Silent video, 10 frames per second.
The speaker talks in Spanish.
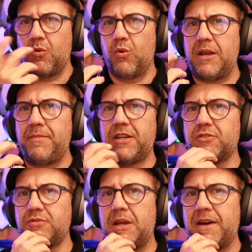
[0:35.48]
o al
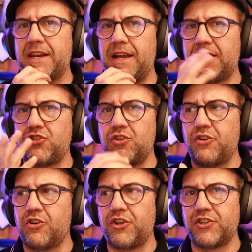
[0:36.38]
menos una marca que yo
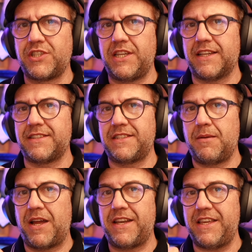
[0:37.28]
no conocía. Se
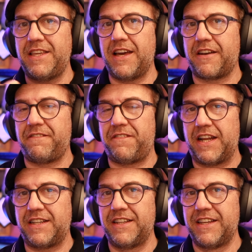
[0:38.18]
llaman
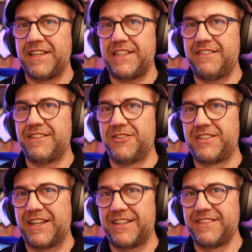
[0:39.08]
EarFan y me
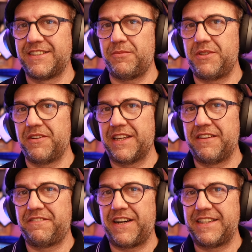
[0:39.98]
gusta el concepto. ¿Ves que
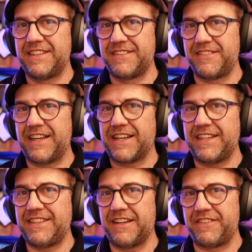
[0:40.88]
fan es una
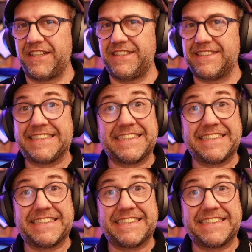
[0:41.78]
carita feliz?